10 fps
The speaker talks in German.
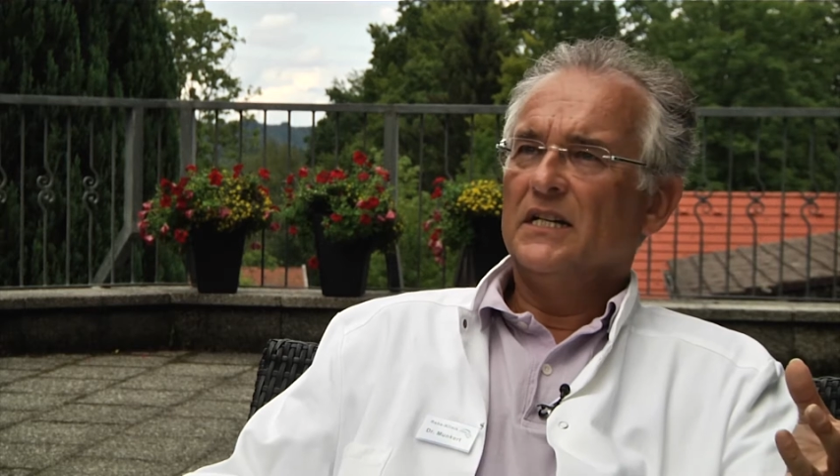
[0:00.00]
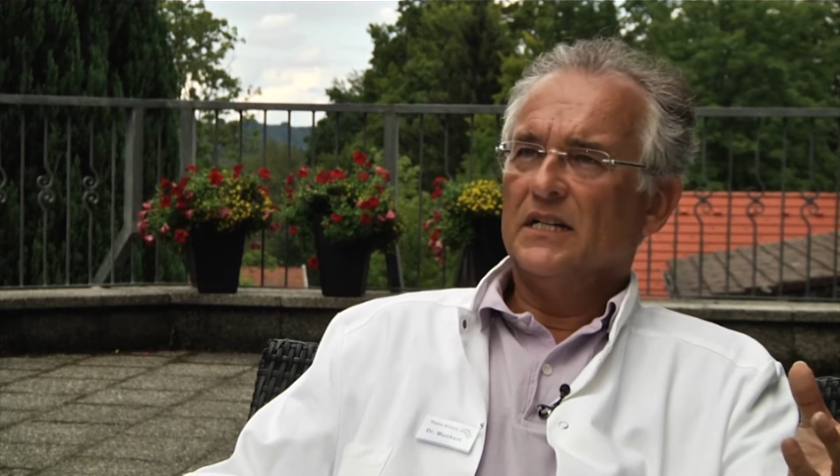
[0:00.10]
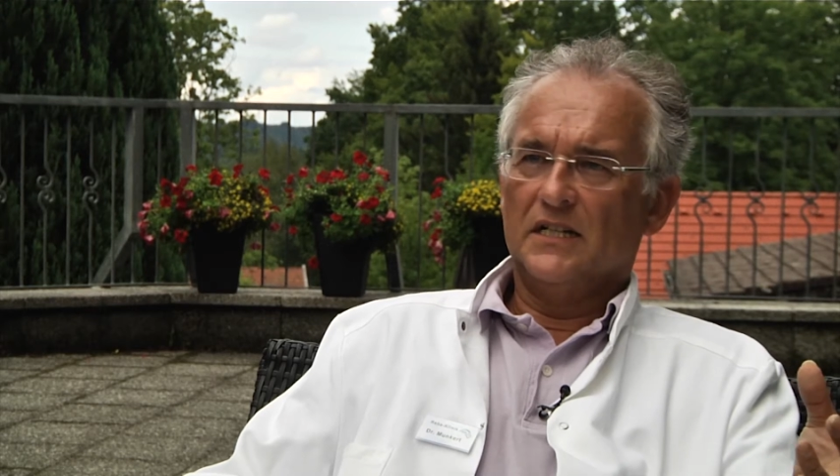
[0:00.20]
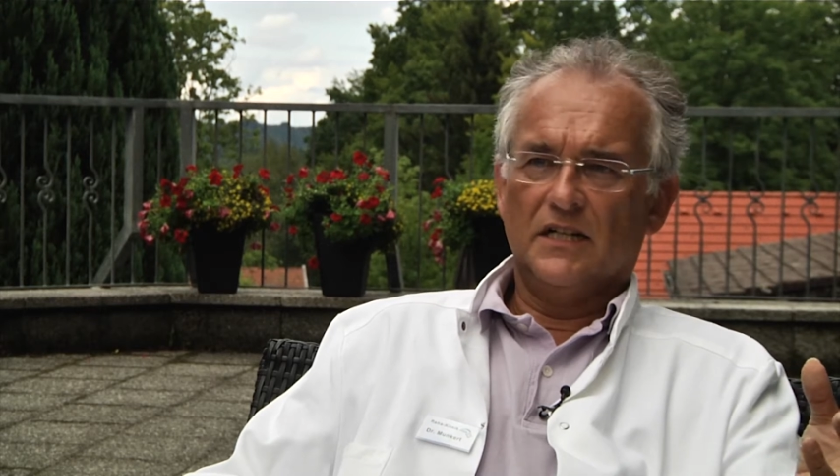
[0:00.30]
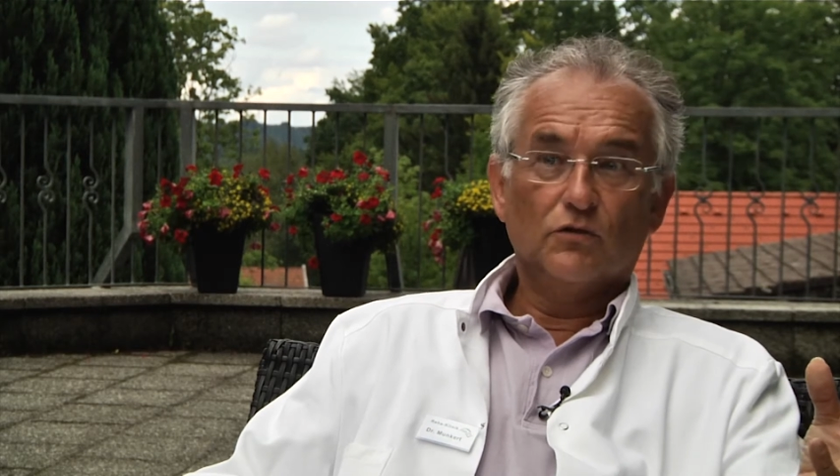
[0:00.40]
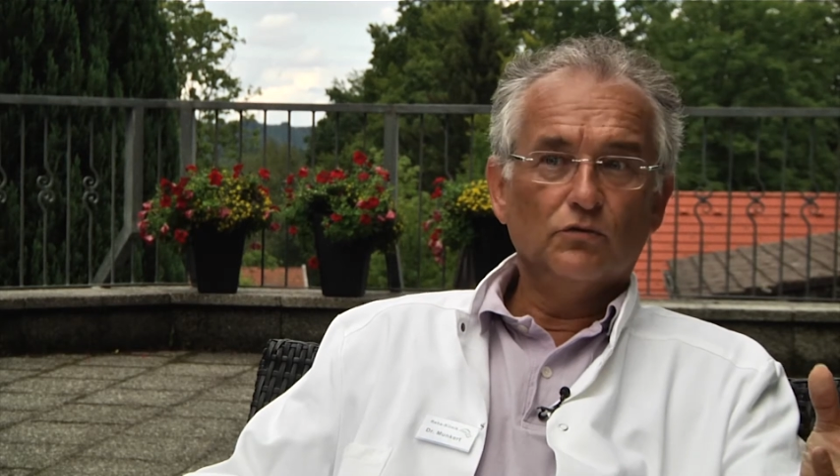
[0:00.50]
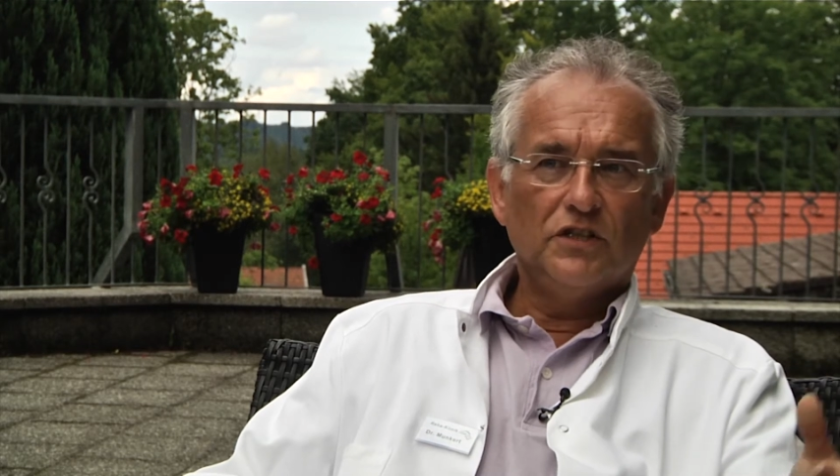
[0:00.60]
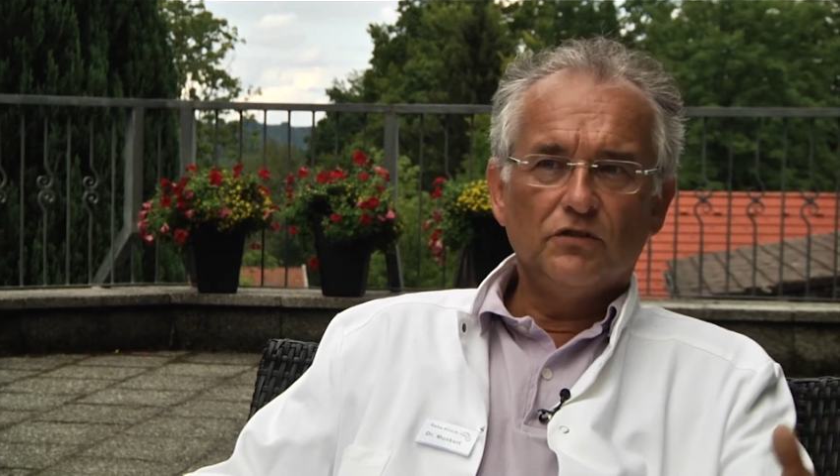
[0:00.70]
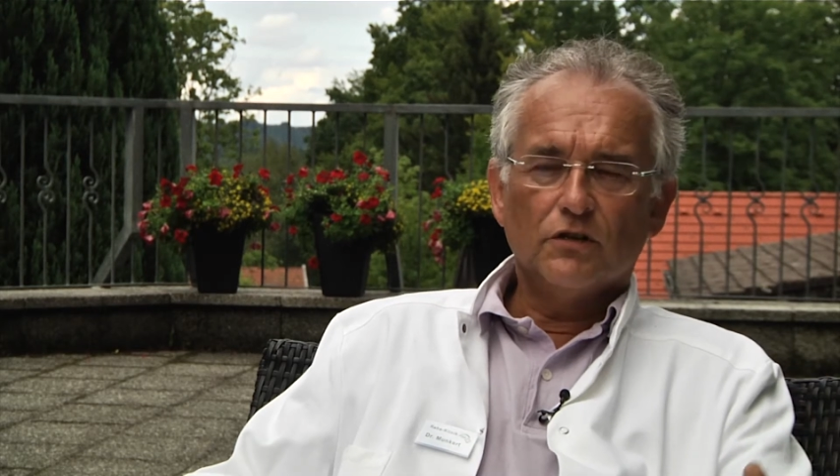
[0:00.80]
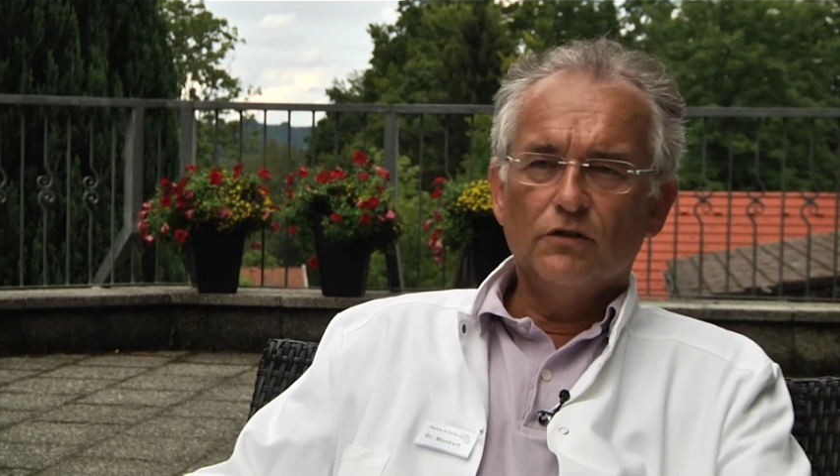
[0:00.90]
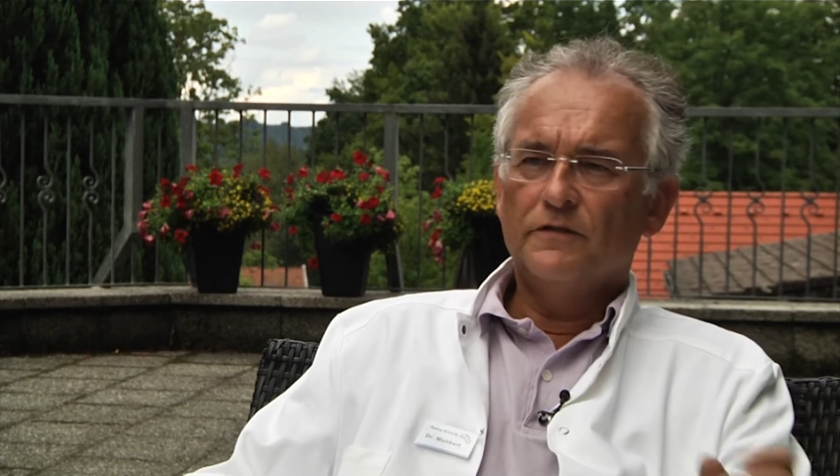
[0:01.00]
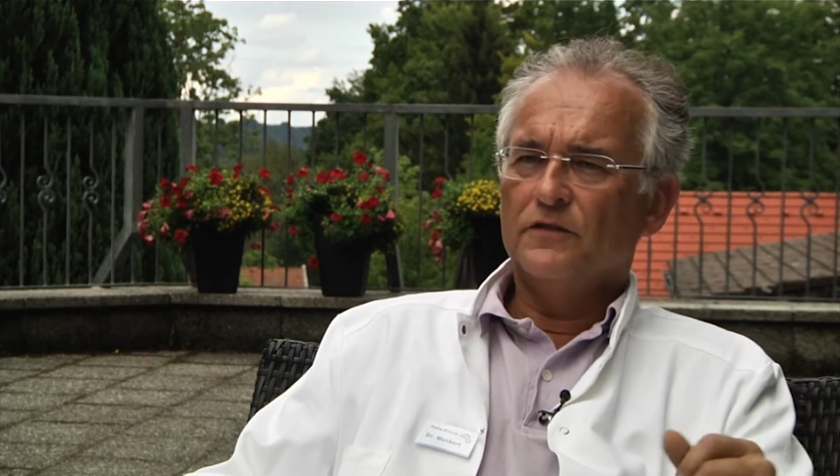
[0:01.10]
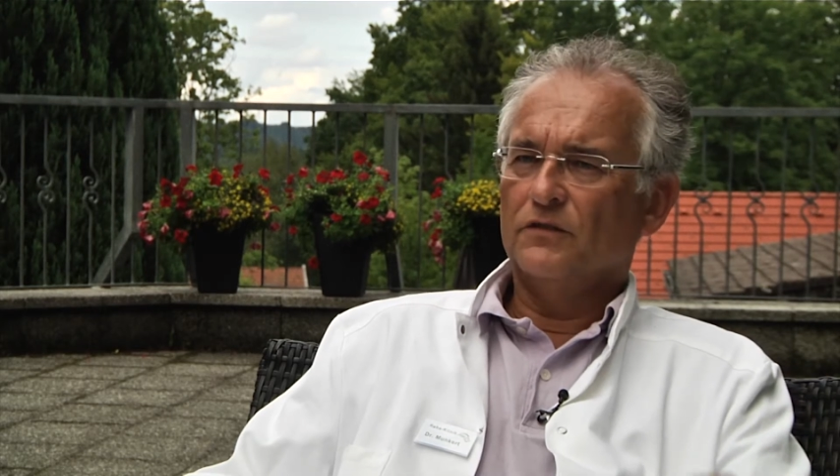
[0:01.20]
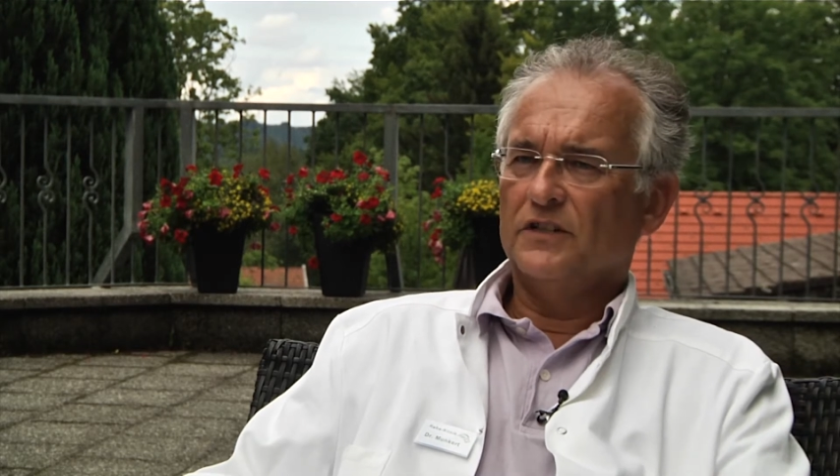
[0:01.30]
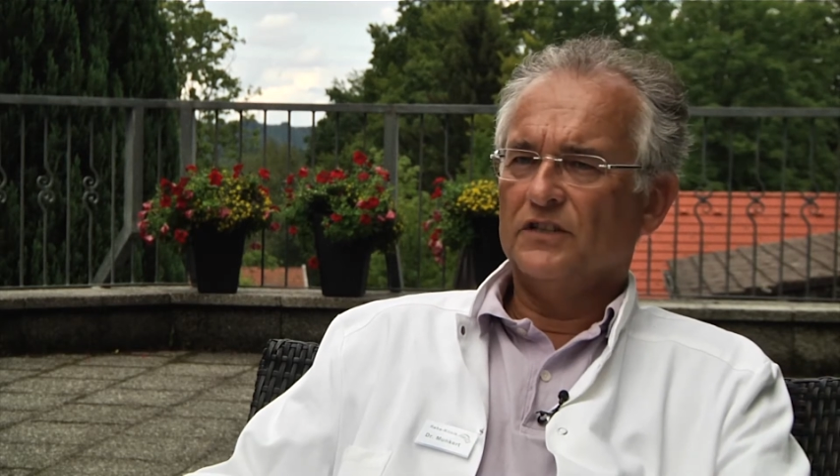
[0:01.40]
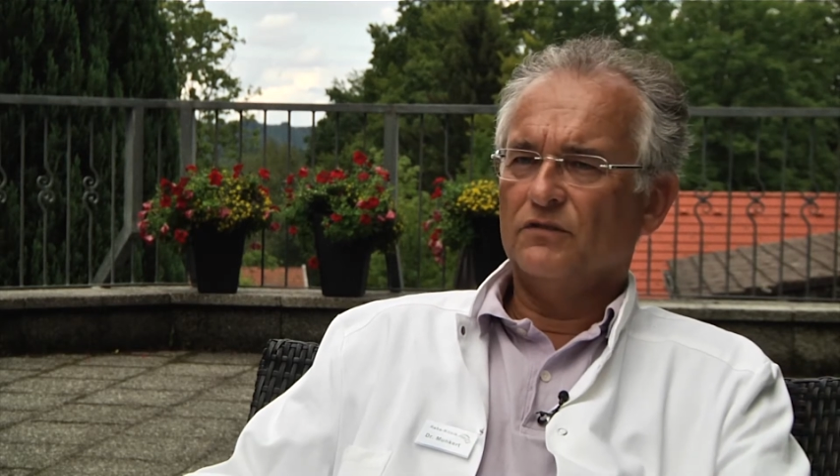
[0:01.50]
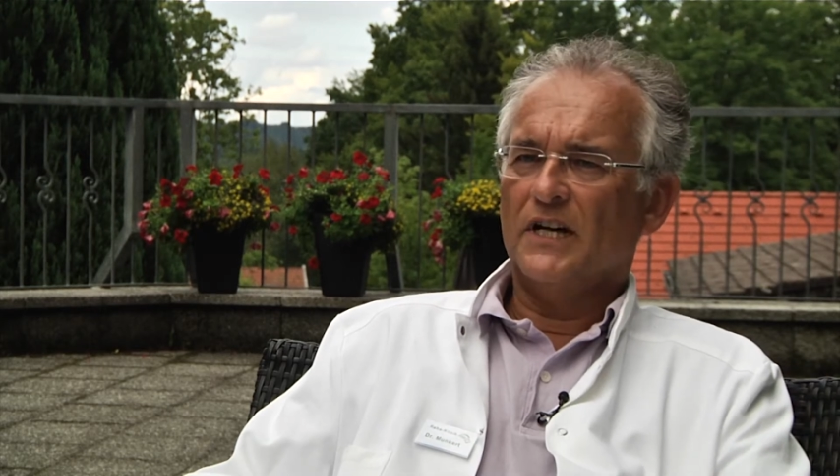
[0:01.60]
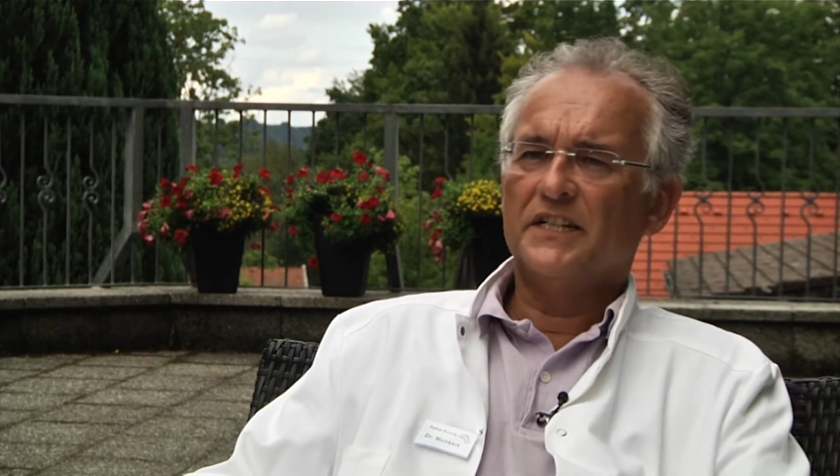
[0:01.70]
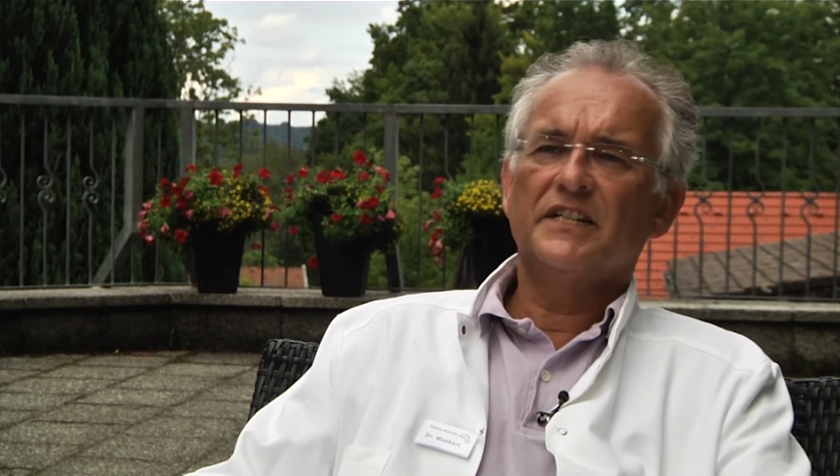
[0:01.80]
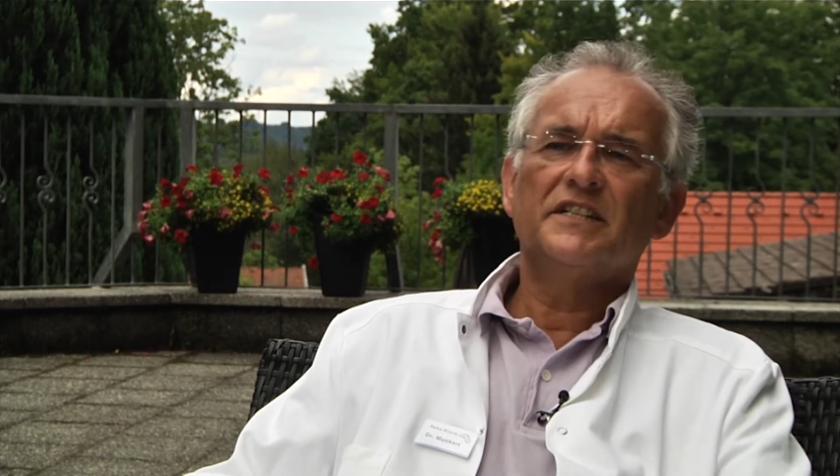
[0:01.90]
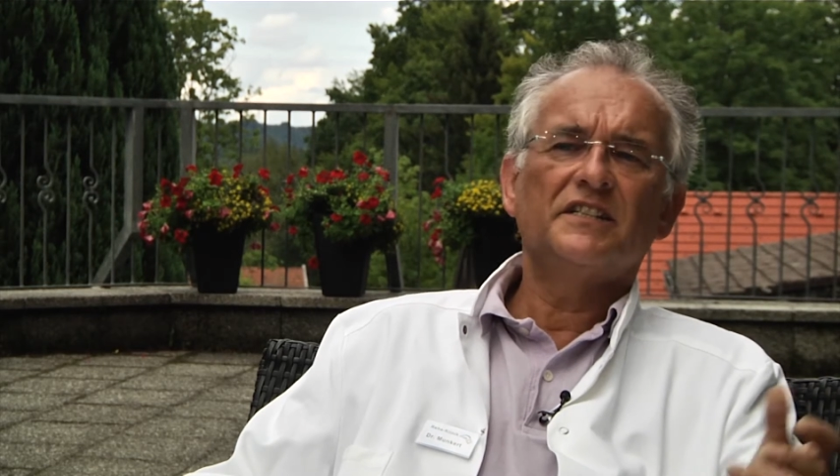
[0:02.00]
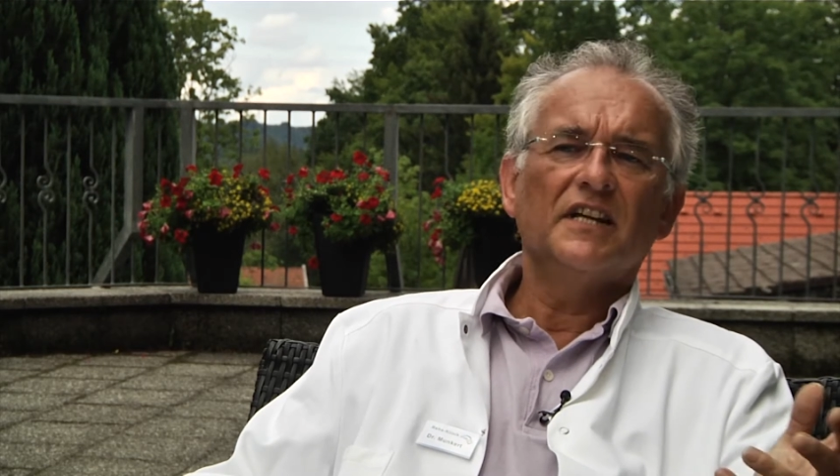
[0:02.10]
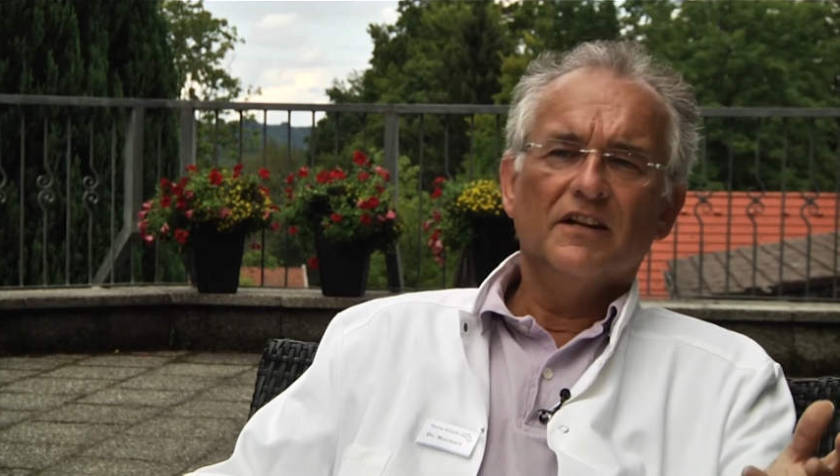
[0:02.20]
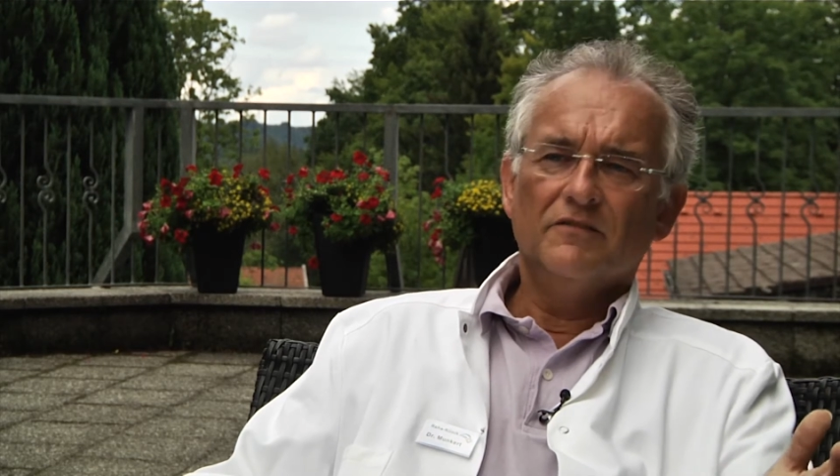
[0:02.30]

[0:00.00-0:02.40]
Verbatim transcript: äh, gute Durchlüftung des Ortes,